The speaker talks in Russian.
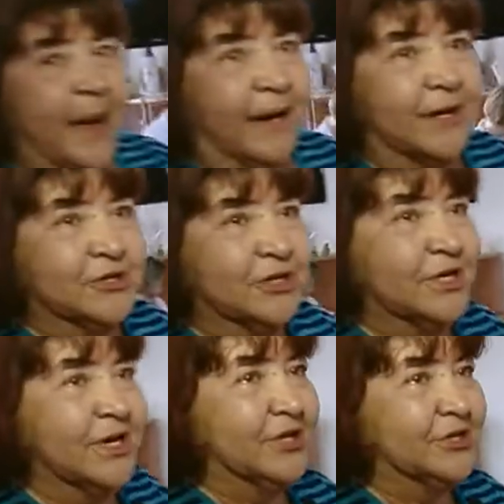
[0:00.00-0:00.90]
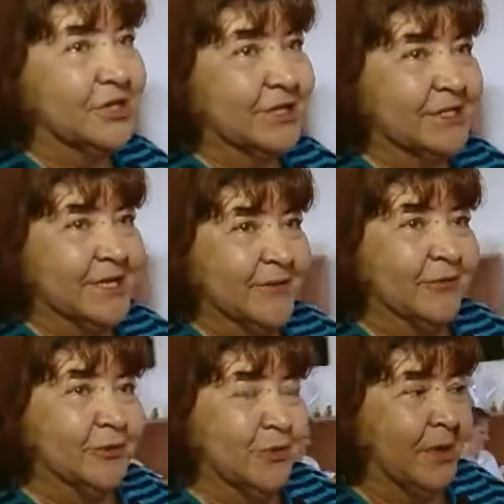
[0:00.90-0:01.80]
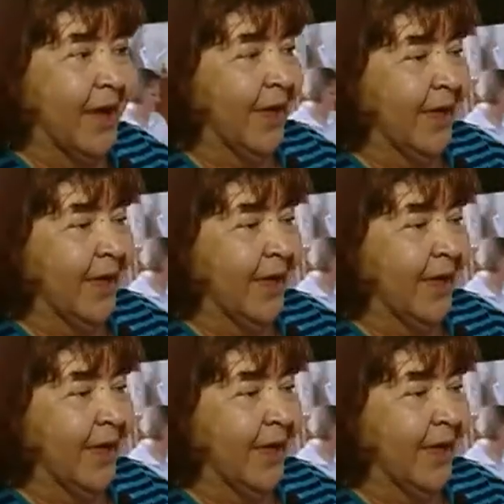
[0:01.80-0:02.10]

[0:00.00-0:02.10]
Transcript: Каждый день и через день вот у меня